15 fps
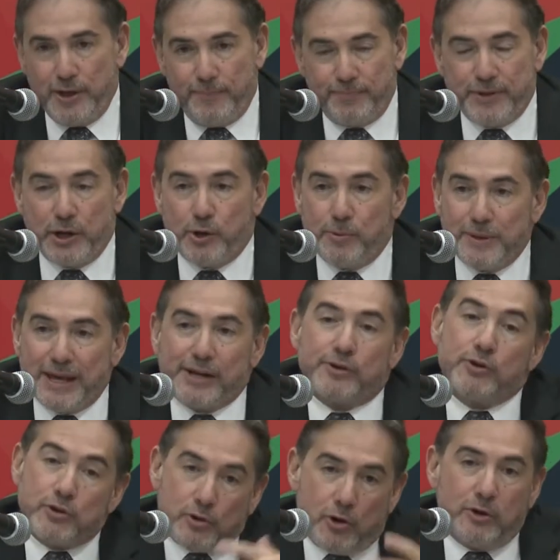de
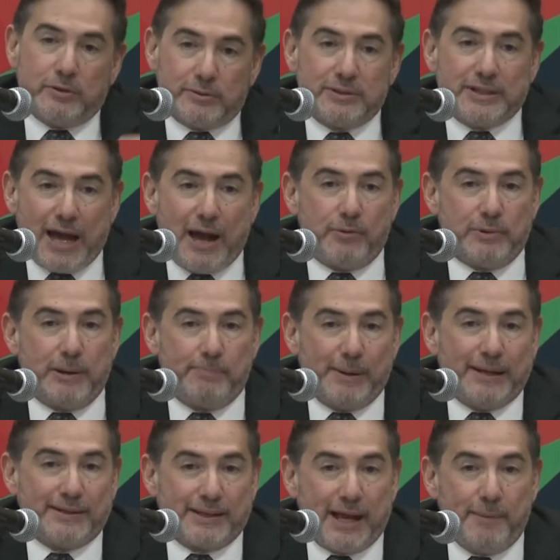gobierno con ya una
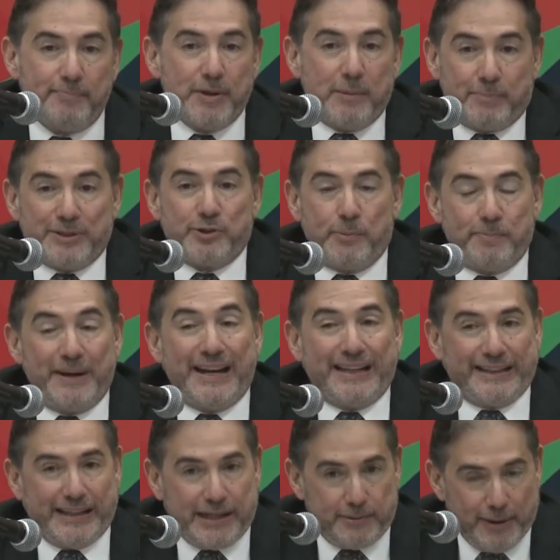planta pues
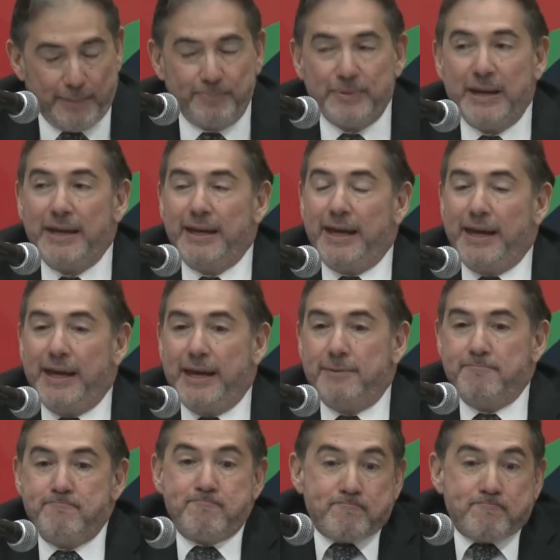operativa. Eh,